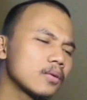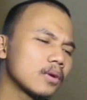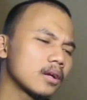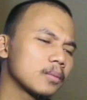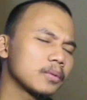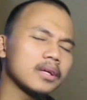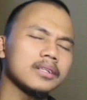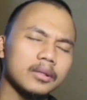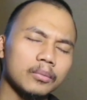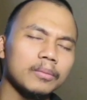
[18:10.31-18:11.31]
kurang lebihnya
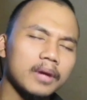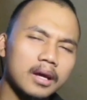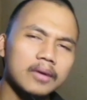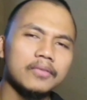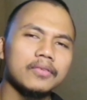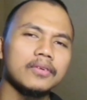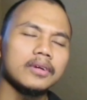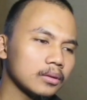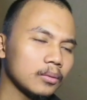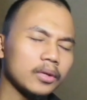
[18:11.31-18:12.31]
saya mohon maaf
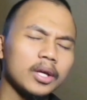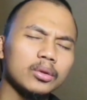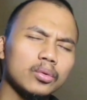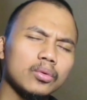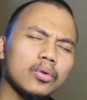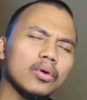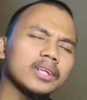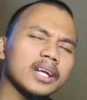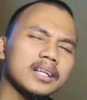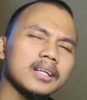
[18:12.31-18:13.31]
pokoknya tunggu
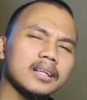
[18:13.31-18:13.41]
konten